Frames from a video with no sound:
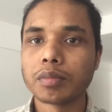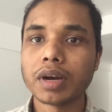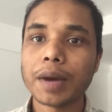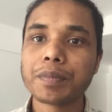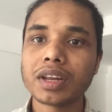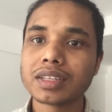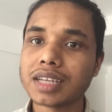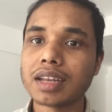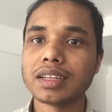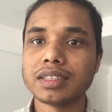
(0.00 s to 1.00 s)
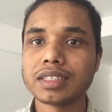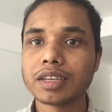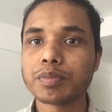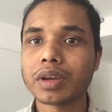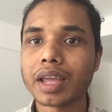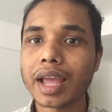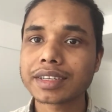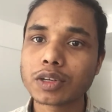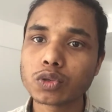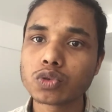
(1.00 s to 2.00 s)
বা আপনারা জানেন যে
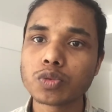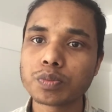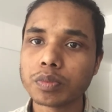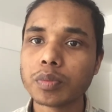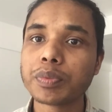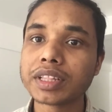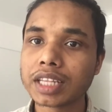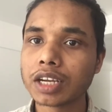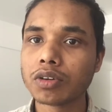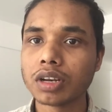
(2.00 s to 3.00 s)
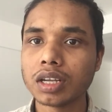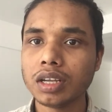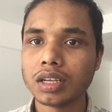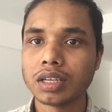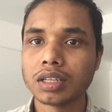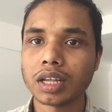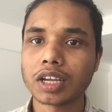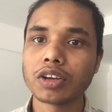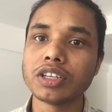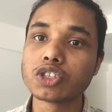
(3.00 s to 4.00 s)
একটা কিছু পেতে হলে
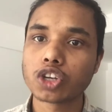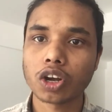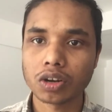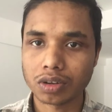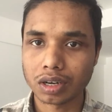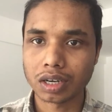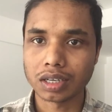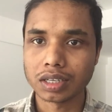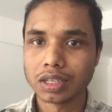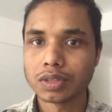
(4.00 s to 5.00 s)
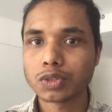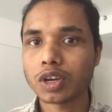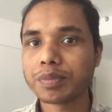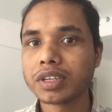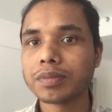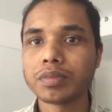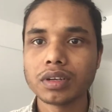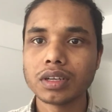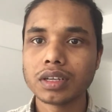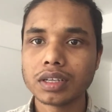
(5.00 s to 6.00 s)
তাকে স্ট্রাগল করা লাগে সো আপনি
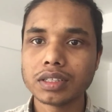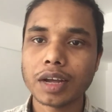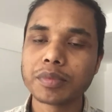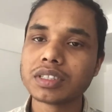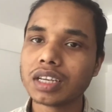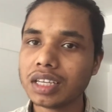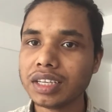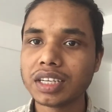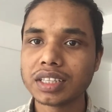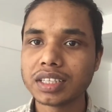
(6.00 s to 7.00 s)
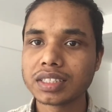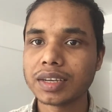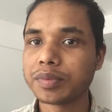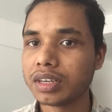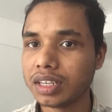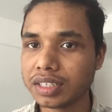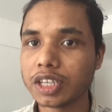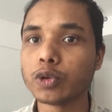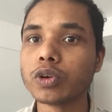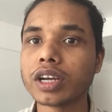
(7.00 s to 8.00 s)
আপনি যে লিঙ্কটা দিয়েছি আপনি
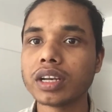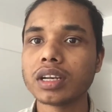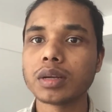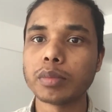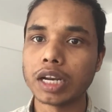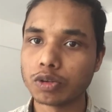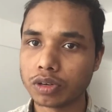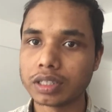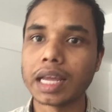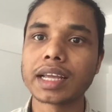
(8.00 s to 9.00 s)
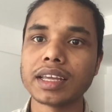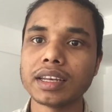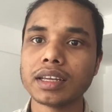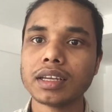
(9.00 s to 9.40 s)
লিঙ্কটায় ঢুকেন ভালো করে দেখেন